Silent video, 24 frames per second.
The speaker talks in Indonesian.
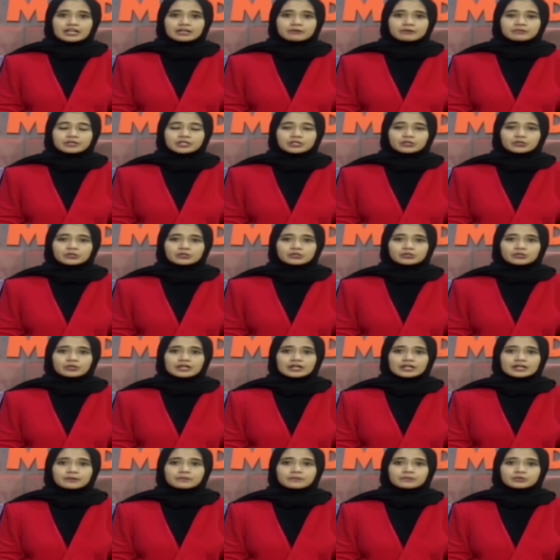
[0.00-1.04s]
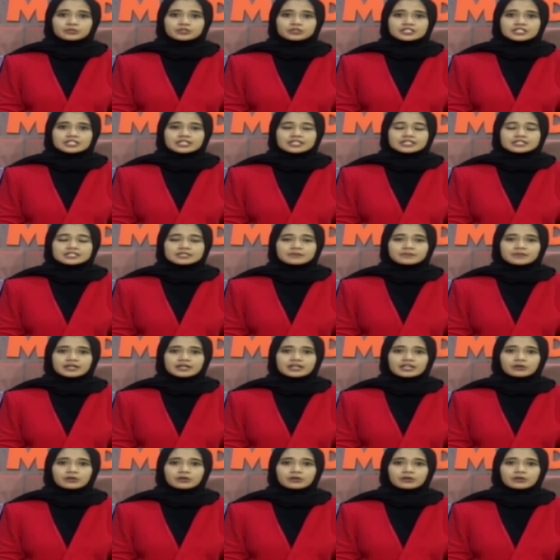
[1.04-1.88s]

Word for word: menggundul rambutnya sebagai